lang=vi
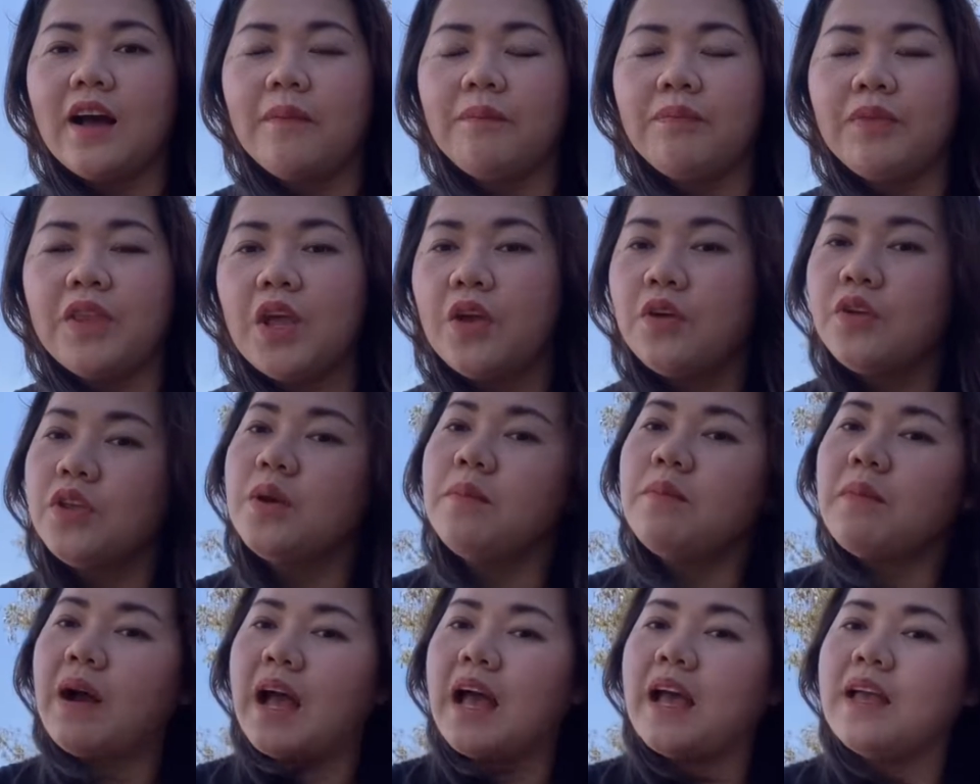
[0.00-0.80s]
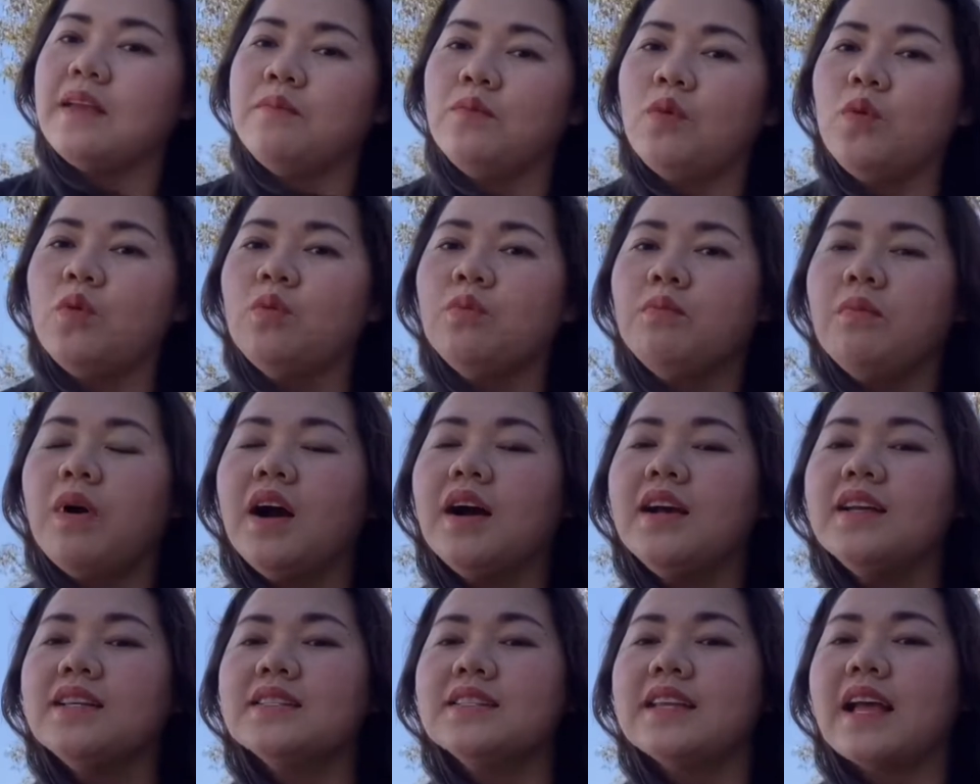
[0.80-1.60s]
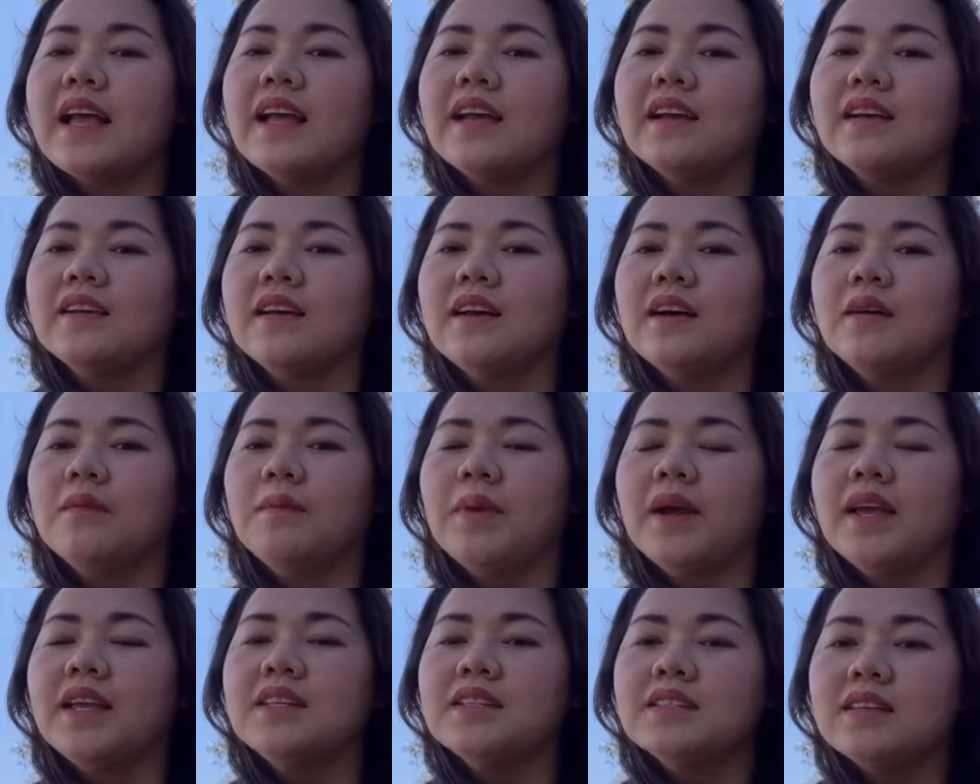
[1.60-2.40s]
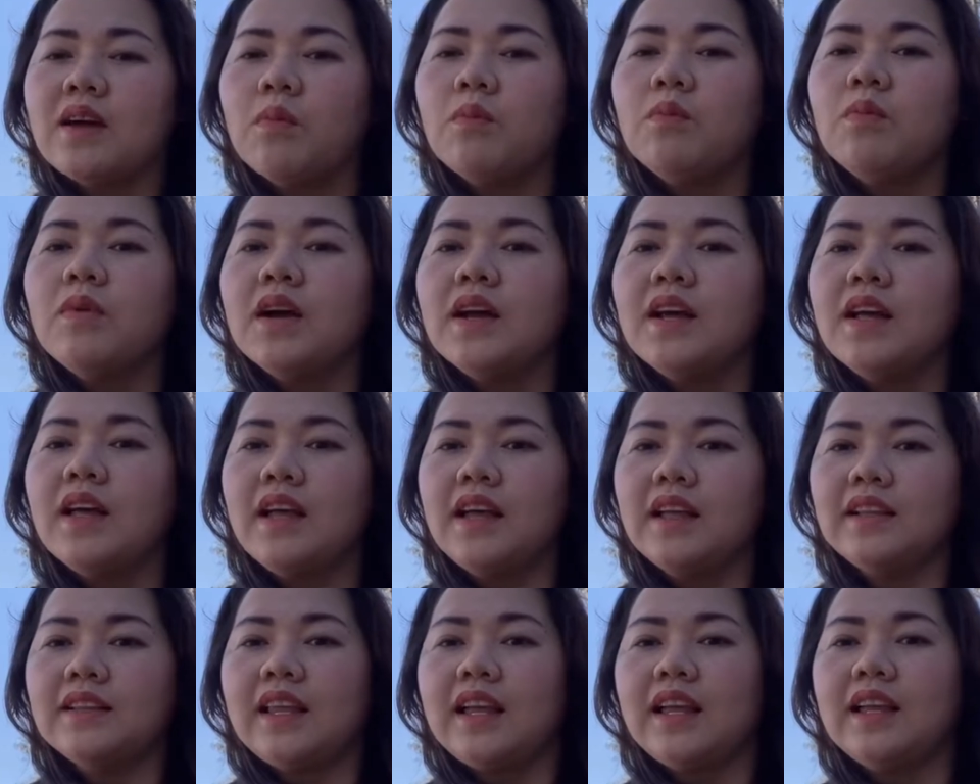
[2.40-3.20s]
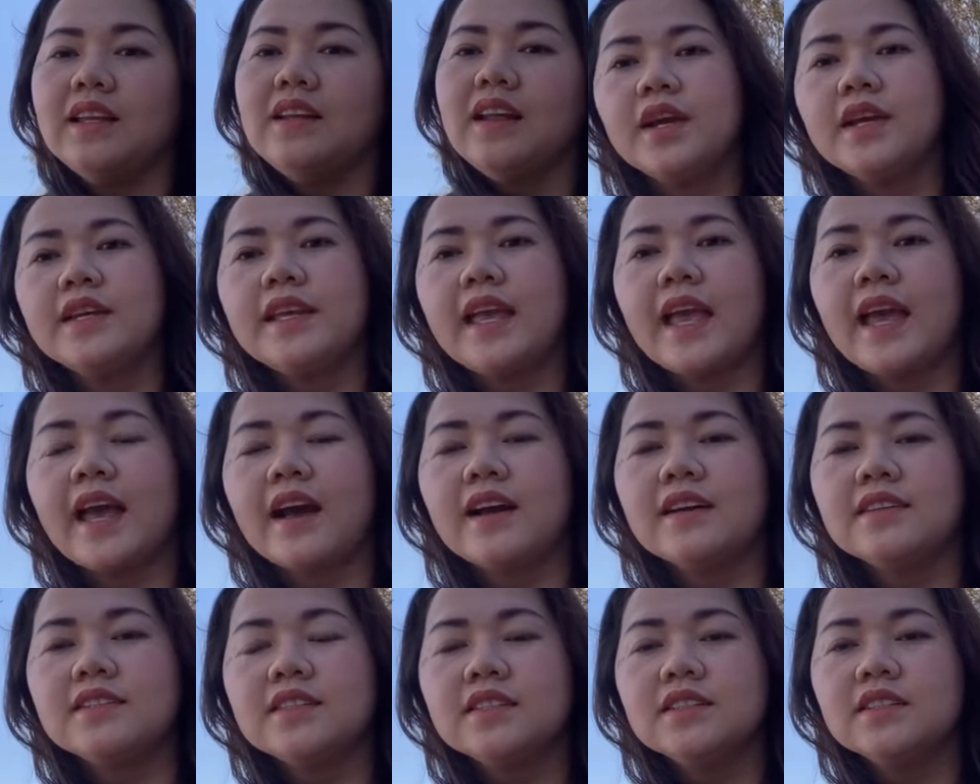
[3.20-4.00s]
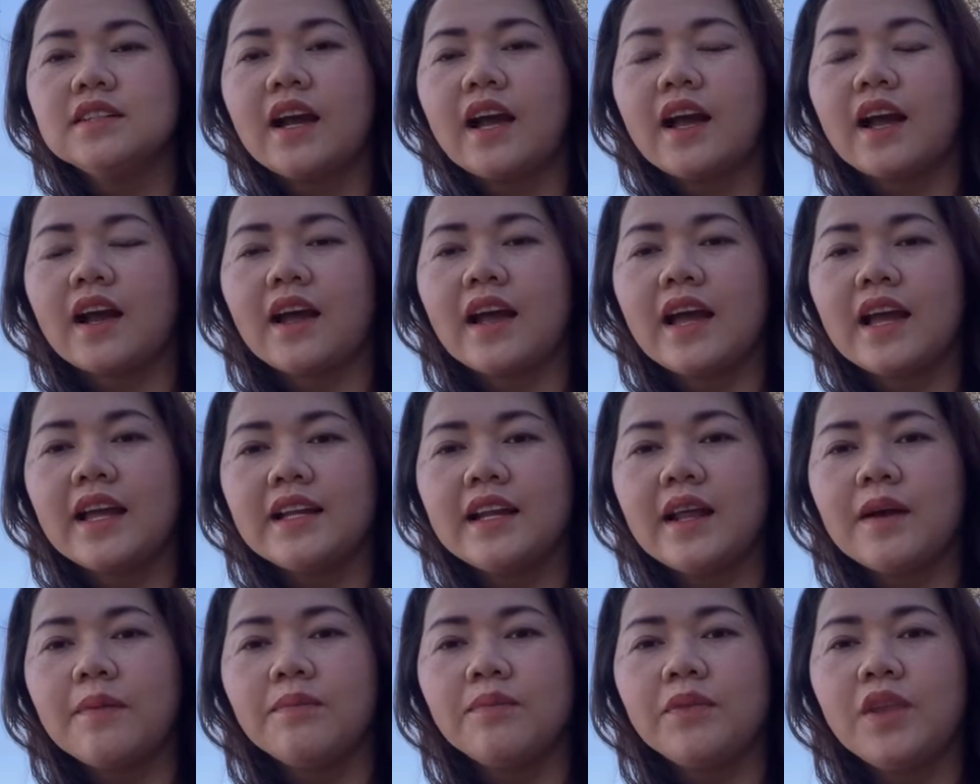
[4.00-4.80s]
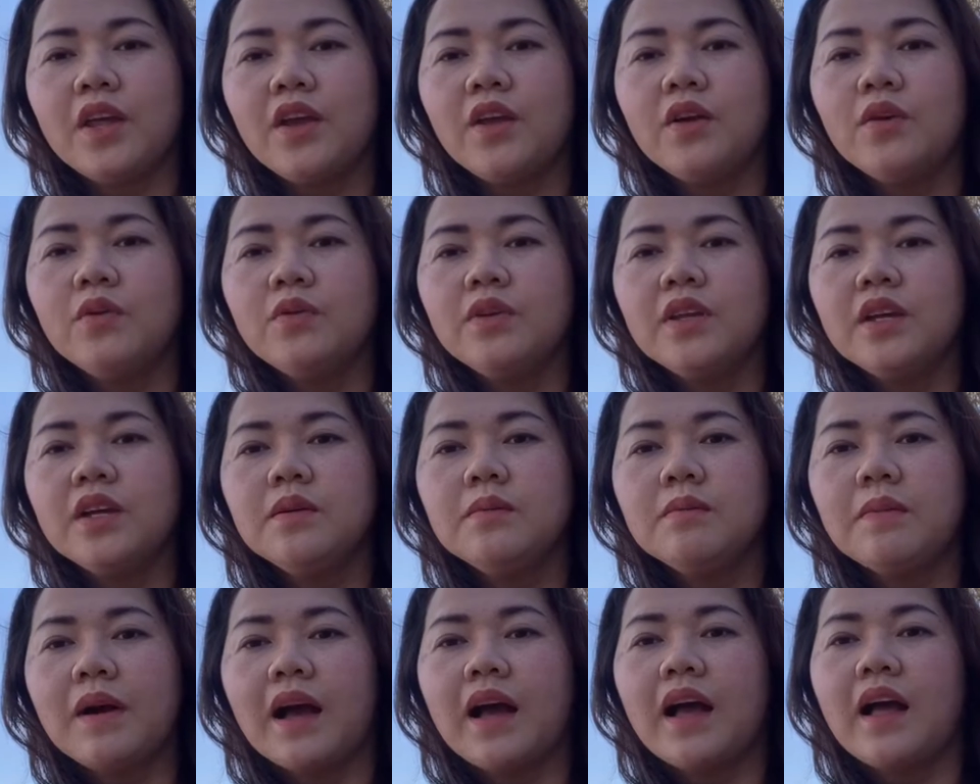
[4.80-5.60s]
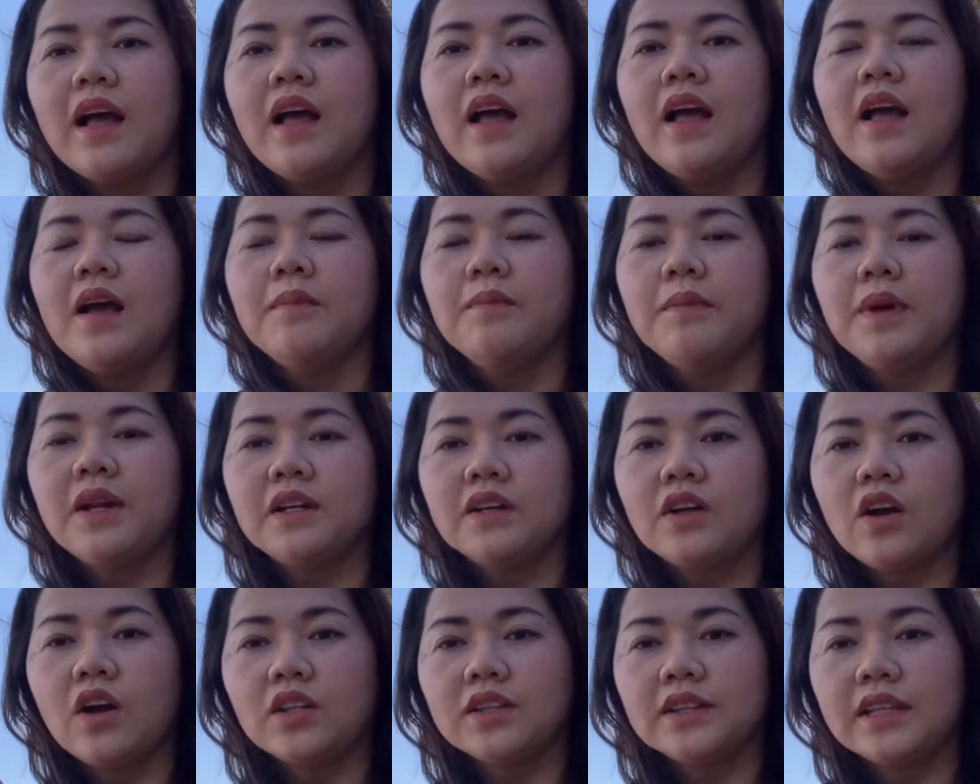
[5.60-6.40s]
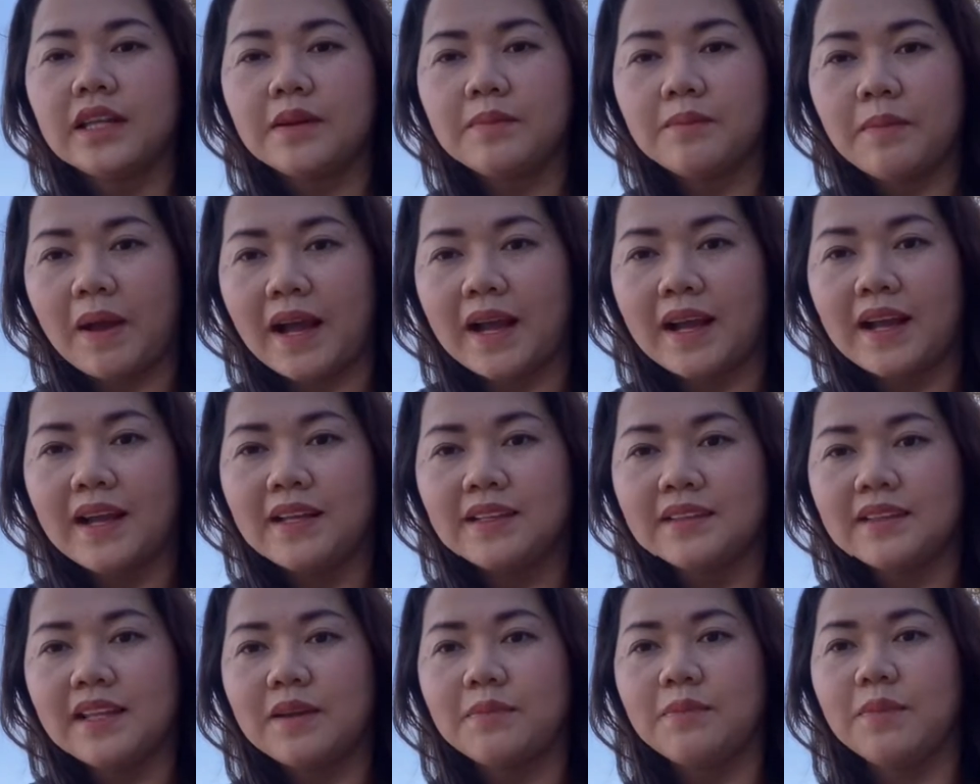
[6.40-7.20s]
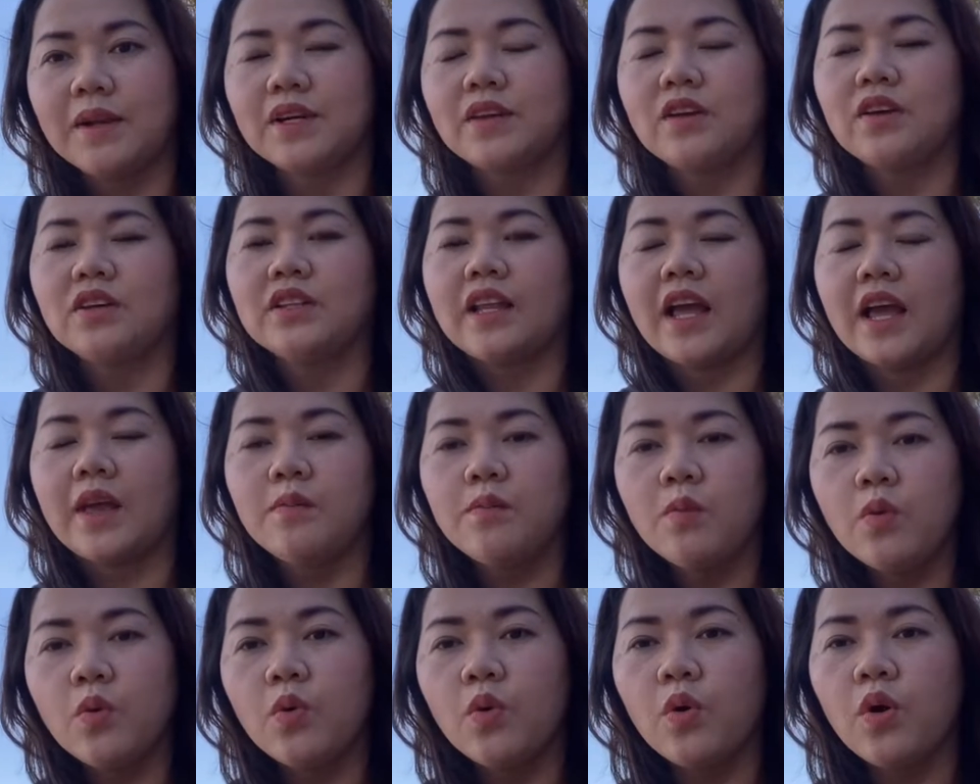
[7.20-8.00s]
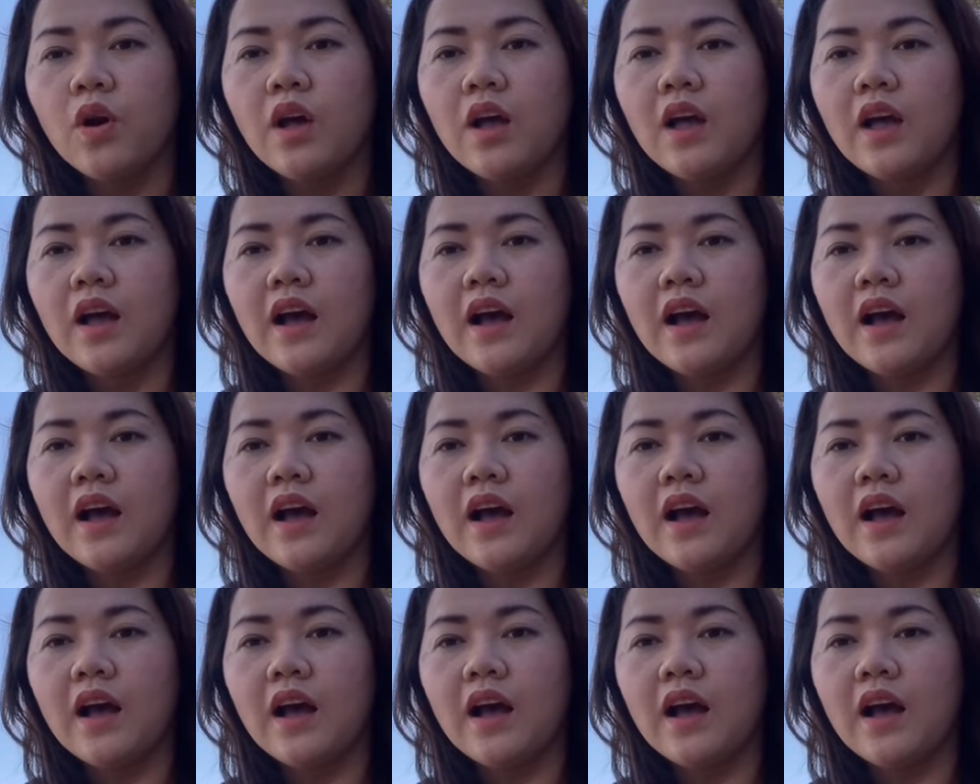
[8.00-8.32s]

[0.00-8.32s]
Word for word: Nếu như mà ai muốn mới sang Mỹ sống á, thì nhà ở trước hoặc 2 năm. Nếu như mà mình có tiền mặt á, thì mình có thể mua